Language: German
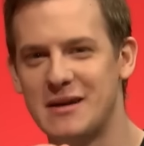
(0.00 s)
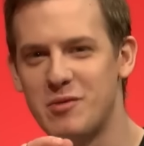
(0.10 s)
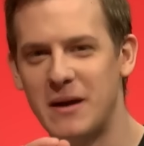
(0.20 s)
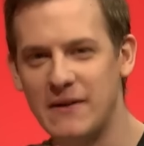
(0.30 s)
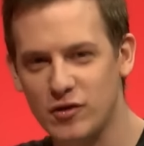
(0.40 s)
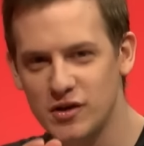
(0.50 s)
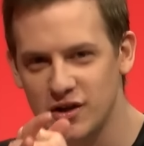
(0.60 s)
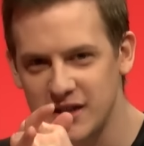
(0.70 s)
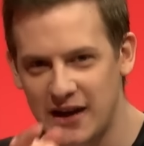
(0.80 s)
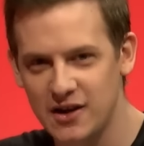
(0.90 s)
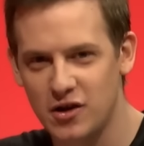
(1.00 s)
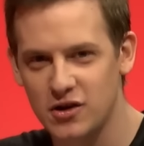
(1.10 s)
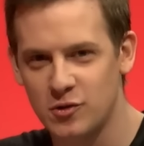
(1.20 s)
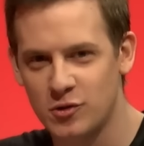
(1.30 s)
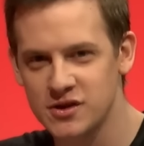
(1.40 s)
der Moment, wo ihr euch alle
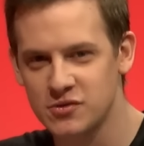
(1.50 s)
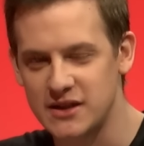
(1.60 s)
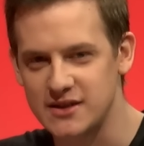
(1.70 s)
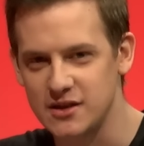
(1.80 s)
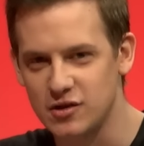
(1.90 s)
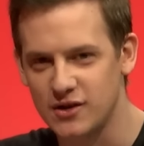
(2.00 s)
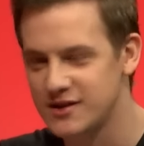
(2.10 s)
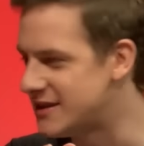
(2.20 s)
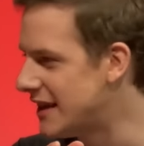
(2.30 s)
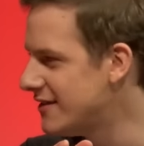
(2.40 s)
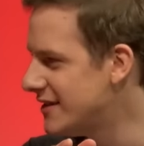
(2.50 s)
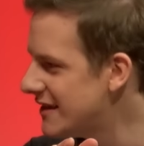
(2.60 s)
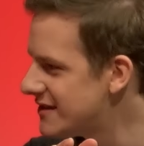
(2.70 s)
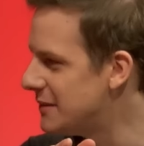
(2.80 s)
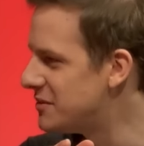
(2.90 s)
eure Hosen runterziehen könnt, denn
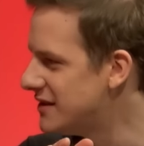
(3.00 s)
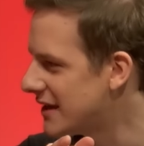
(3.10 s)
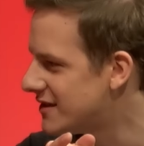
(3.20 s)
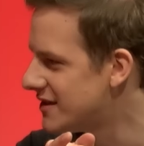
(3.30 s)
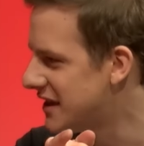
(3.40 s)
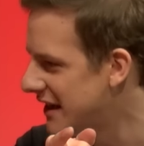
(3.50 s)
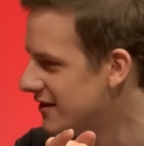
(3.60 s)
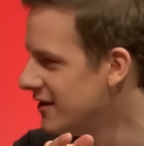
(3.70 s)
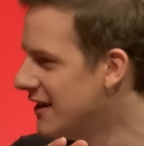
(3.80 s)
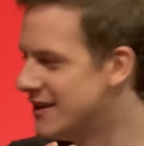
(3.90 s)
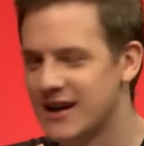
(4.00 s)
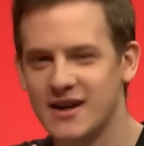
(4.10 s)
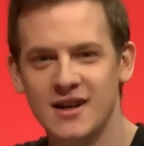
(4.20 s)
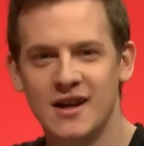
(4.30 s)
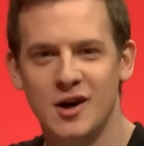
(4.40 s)
jetzt gibt es nackte Szenen.
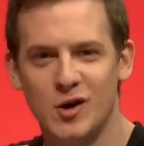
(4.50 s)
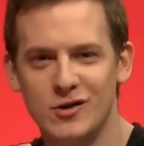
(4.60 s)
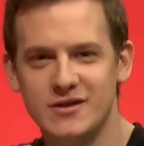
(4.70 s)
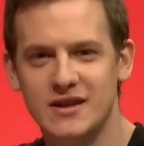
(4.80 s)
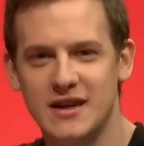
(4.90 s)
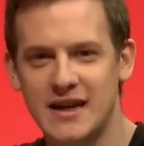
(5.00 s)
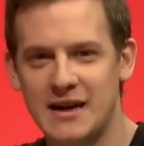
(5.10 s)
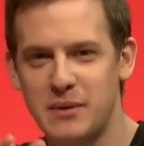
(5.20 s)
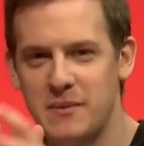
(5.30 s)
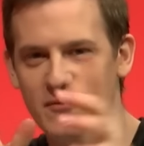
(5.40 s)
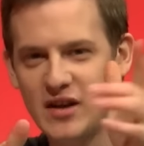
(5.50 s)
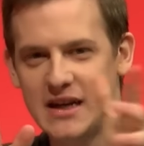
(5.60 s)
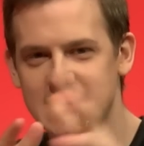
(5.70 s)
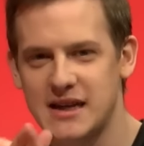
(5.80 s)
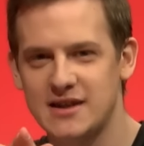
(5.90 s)
Ja? Und äh, da hängt beim Willi
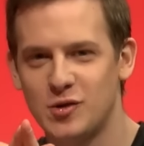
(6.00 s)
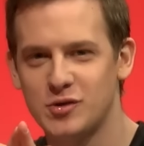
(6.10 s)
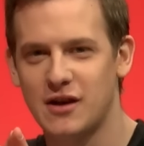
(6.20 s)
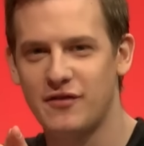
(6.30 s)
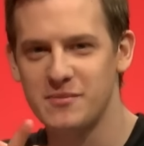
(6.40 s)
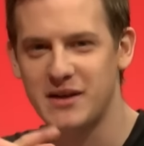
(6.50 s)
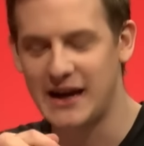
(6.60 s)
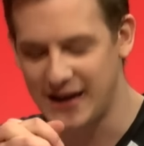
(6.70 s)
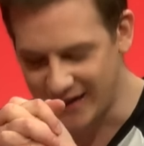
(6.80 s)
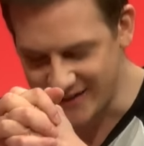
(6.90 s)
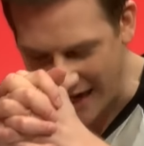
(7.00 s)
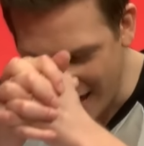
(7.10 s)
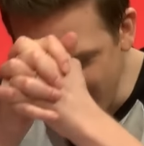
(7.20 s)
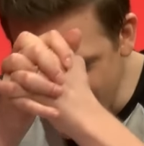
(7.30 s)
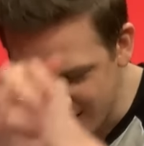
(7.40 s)
jetzt gleich die Hose auf halb drei.
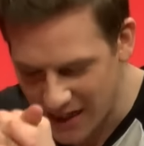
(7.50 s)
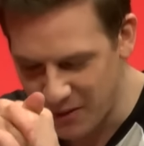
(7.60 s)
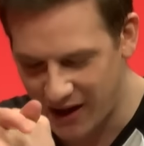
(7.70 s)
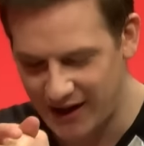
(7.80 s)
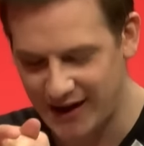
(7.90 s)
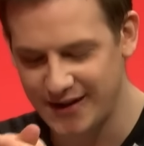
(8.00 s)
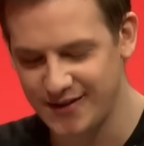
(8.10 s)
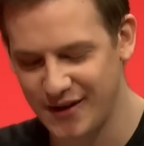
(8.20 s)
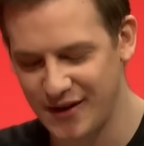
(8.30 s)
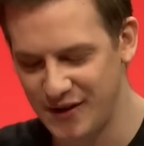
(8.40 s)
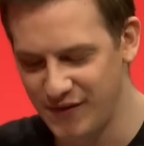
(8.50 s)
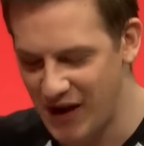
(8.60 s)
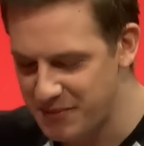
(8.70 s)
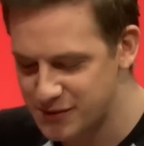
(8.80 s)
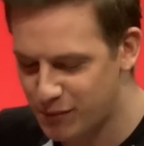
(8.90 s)
Atari Summer, ein äh,
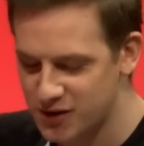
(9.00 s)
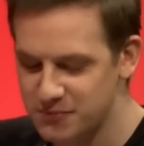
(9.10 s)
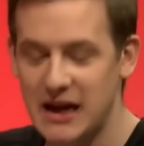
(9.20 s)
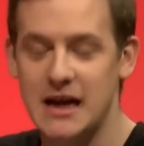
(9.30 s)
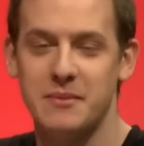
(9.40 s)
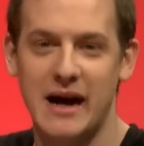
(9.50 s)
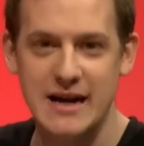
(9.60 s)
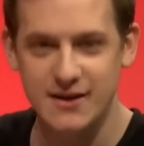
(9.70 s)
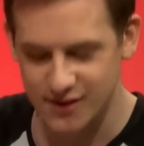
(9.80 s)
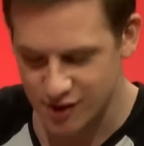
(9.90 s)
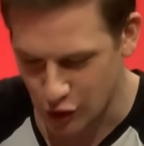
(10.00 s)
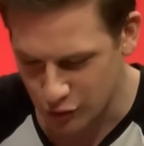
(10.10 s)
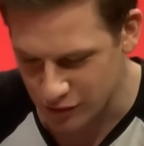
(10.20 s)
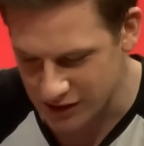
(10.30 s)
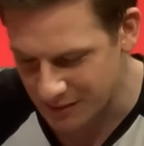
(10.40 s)
Werbespot mit einem eigenen
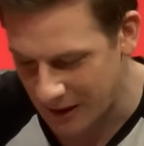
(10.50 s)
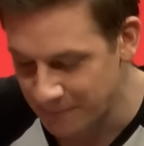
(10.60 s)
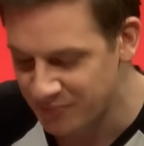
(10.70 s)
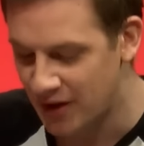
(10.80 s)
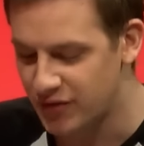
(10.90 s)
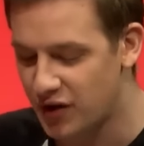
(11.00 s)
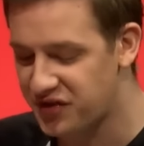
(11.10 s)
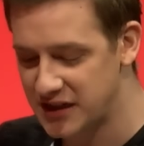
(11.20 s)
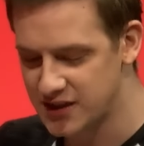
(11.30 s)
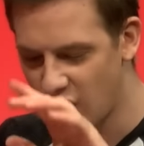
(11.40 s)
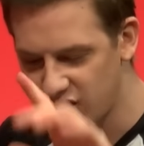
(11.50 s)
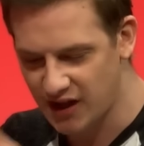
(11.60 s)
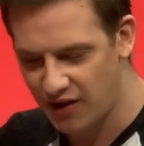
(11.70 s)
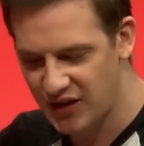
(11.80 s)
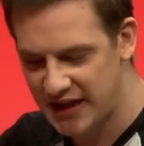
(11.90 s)
Song und zwar Nothing's
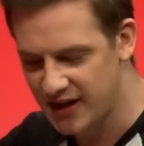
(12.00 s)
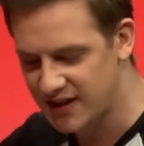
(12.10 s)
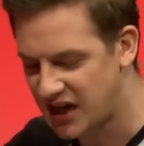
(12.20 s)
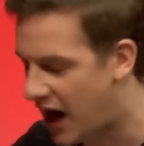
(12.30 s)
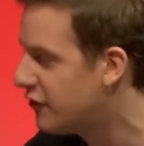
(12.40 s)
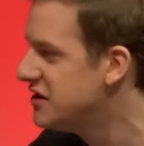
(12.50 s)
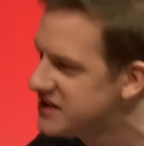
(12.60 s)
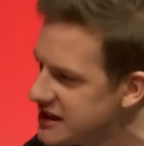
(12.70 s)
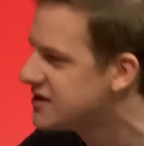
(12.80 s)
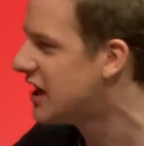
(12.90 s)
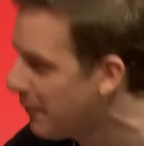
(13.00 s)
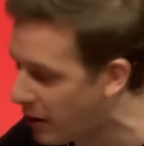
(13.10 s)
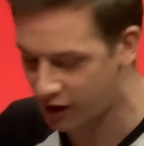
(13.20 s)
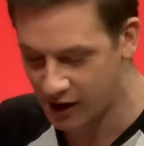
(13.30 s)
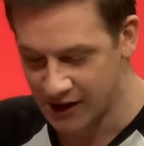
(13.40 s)
Hotter Than Atari This
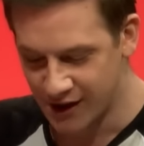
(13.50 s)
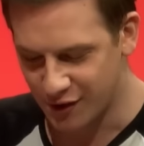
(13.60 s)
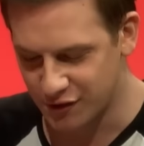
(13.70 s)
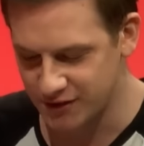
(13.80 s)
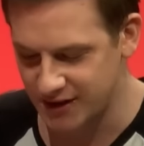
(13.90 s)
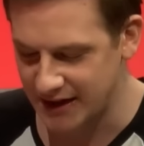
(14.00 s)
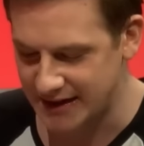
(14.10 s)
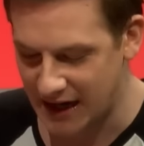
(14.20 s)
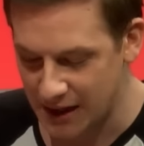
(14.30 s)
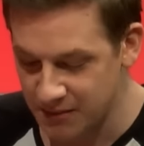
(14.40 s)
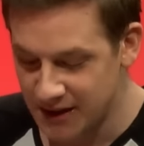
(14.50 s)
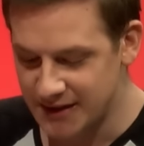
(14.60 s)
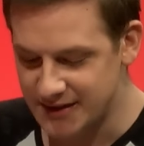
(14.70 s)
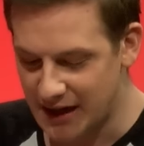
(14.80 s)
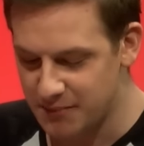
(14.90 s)
Summer. Und äh, kam
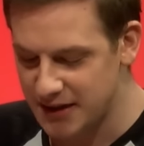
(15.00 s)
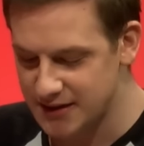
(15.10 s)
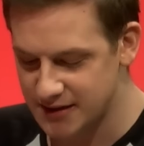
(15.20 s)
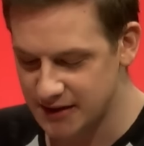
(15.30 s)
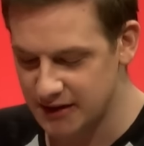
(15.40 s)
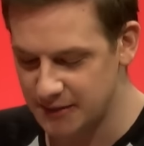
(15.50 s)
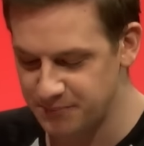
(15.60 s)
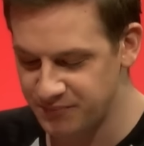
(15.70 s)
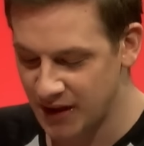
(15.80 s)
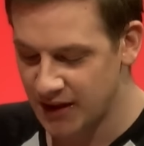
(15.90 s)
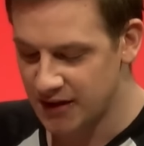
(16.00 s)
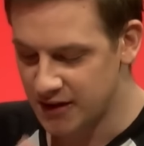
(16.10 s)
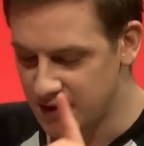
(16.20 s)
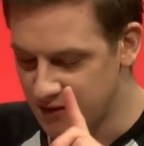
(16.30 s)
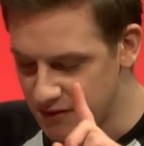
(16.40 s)
damals. Ähm,
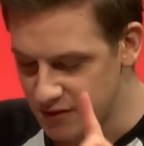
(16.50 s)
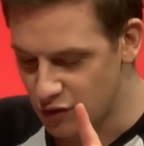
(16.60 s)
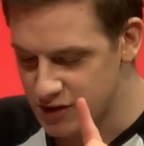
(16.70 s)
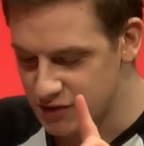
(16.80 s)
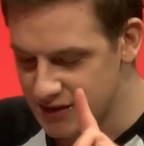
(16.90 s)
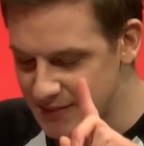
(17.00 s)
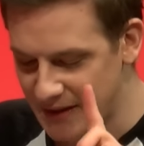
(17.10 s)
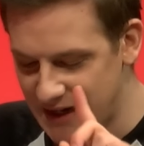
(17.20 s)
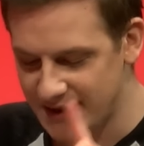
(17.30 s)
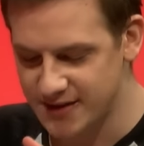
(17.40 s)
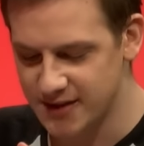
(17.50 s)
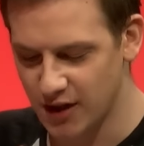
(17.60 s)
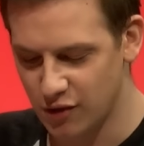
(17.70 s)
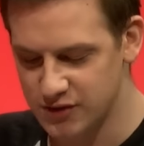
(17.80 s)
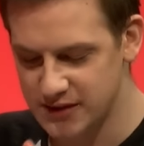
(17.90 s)
1982
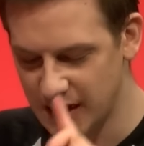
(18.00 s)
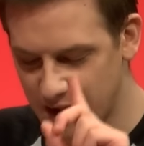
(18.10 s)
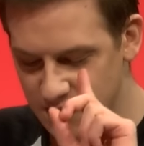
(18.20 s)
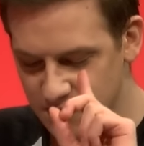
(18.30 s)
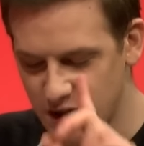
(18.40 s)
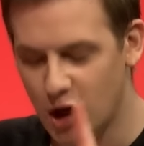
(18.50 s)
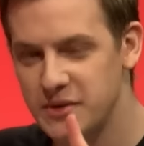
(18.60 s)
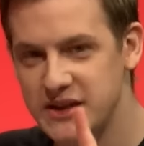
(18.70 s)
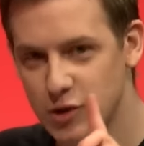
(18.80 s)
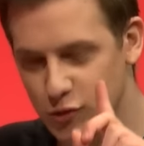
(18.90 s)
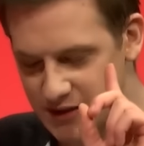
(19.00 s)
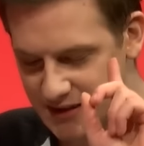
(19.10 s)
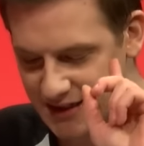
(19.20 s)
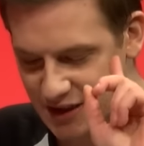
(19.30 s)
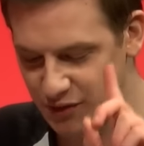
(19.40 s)
raus, ja, glaube ich. Und
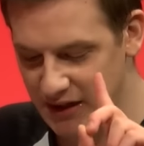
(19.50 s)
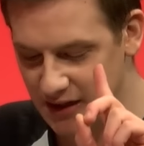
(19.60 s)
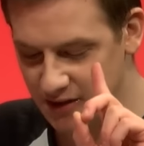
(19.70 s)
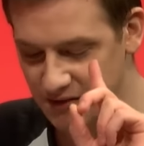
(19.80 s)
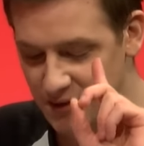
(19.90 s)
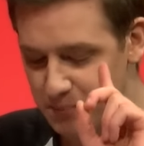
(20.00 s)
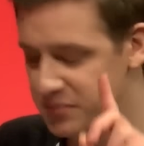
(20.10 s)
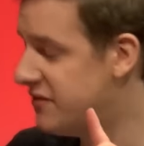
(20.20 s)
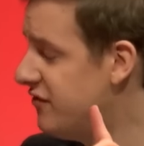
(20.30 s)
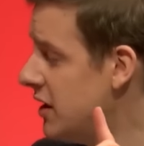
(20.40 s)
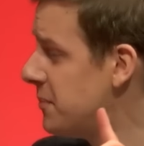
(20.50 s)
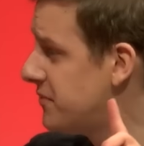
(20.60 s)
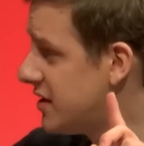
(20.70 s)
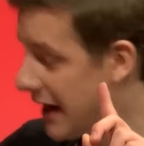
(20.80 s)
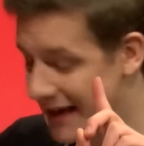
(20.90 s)
der Trailer
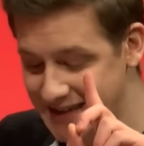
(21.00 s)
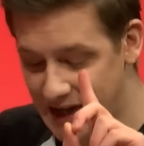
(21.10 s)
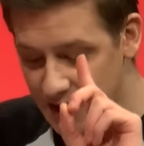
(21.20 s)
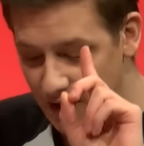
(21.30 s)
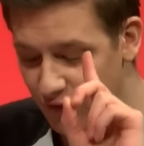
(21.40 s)
bewirbt Atari